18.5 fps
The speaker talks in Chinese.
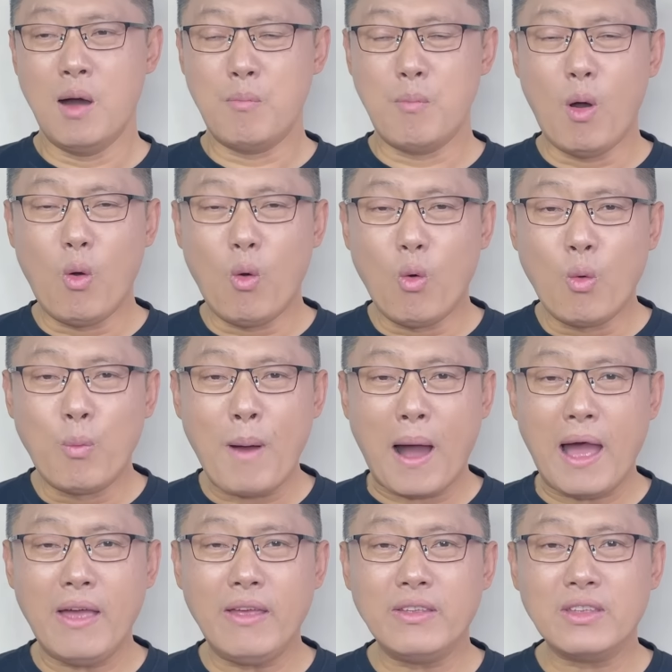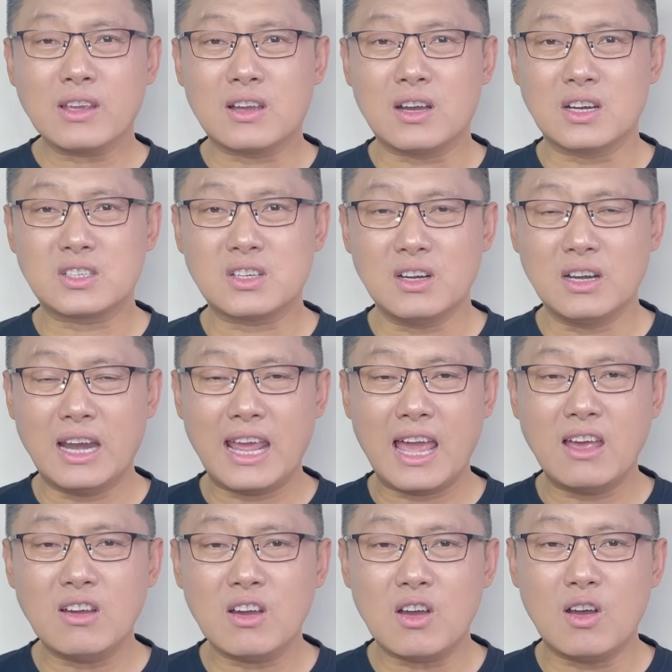某班可是
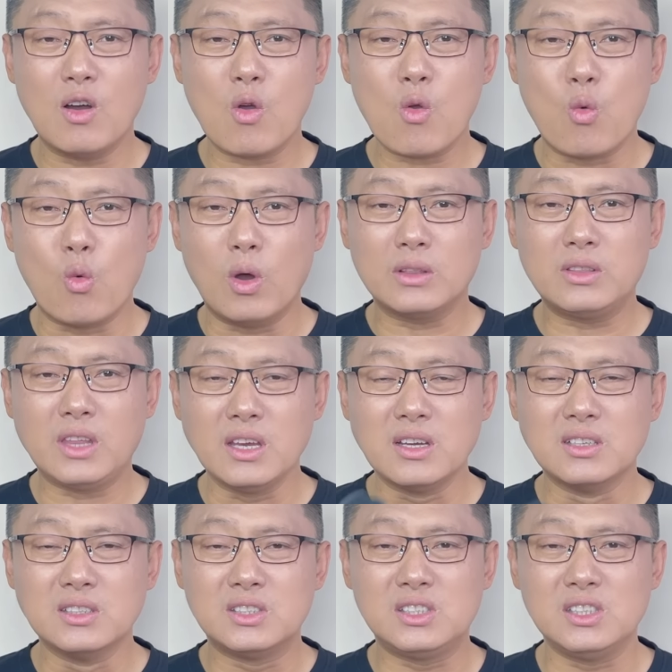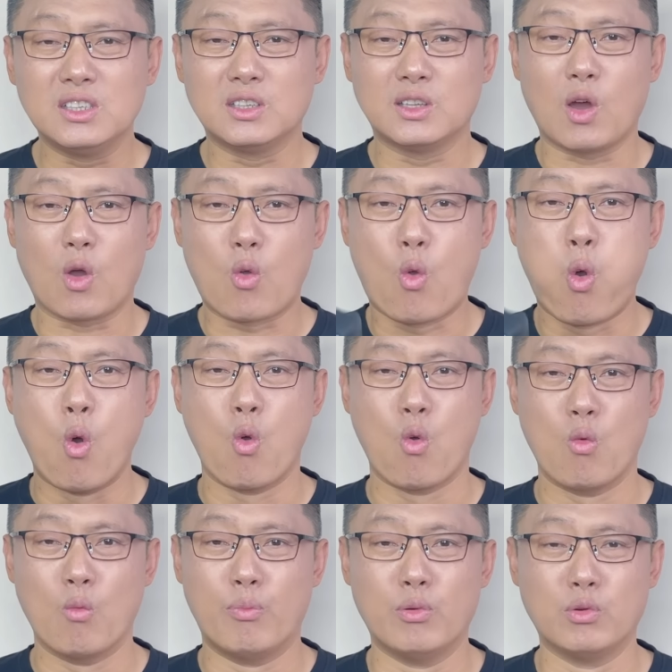联合国定性的
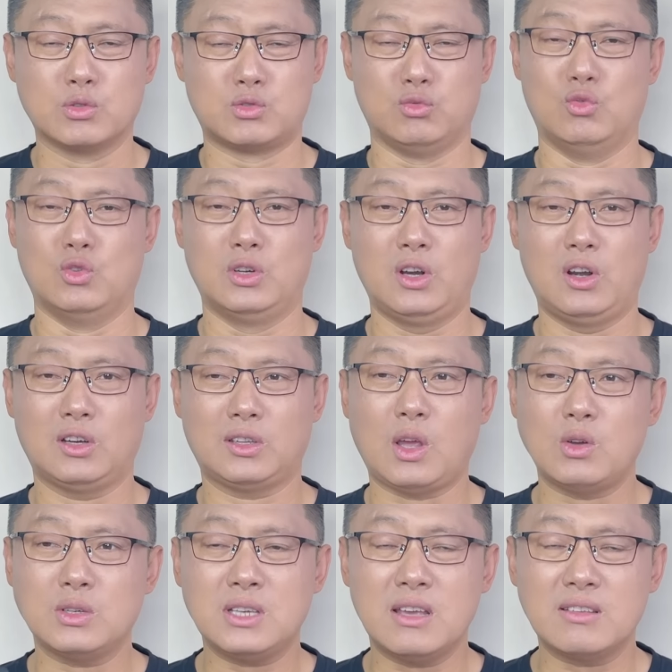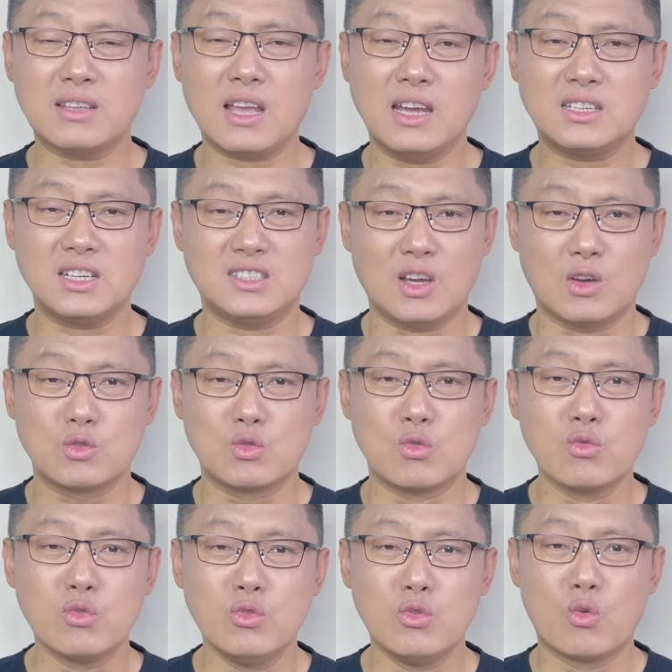恐怖组织，到现在这项
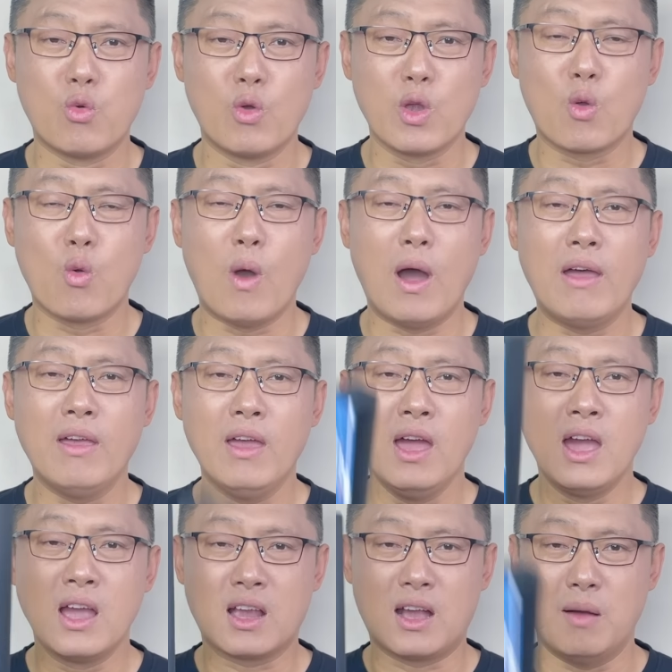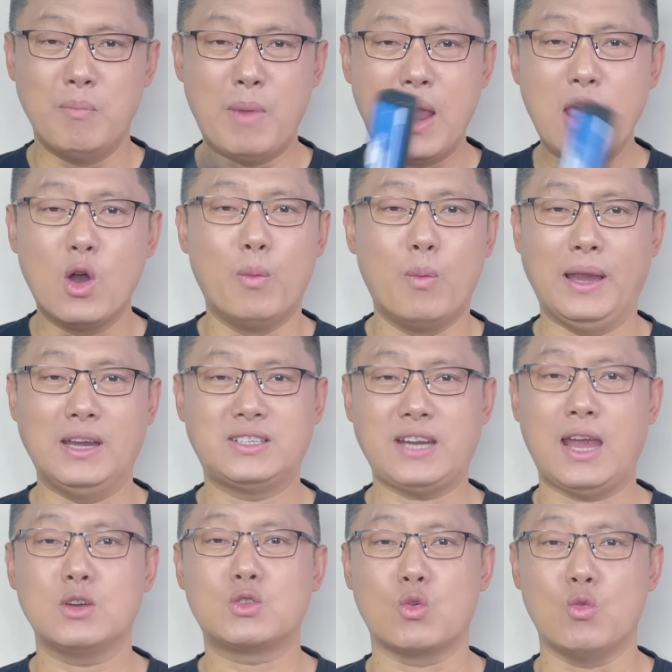荣誉桂冠可没有被
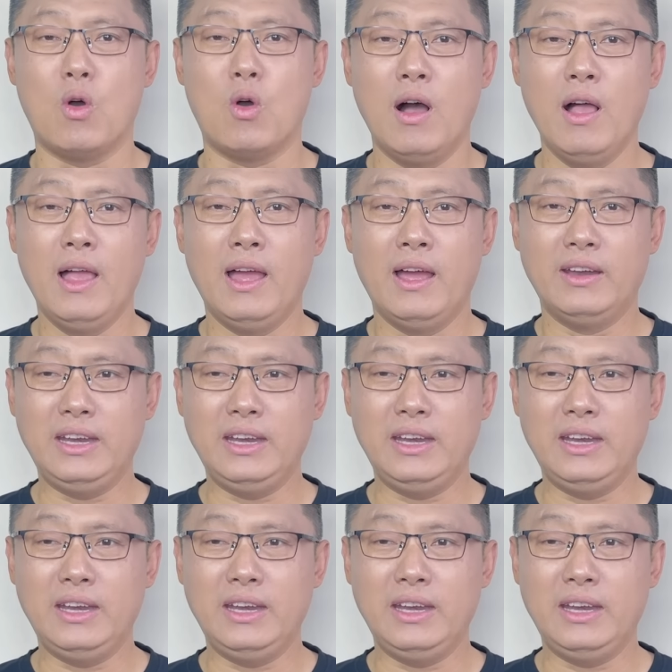摘除。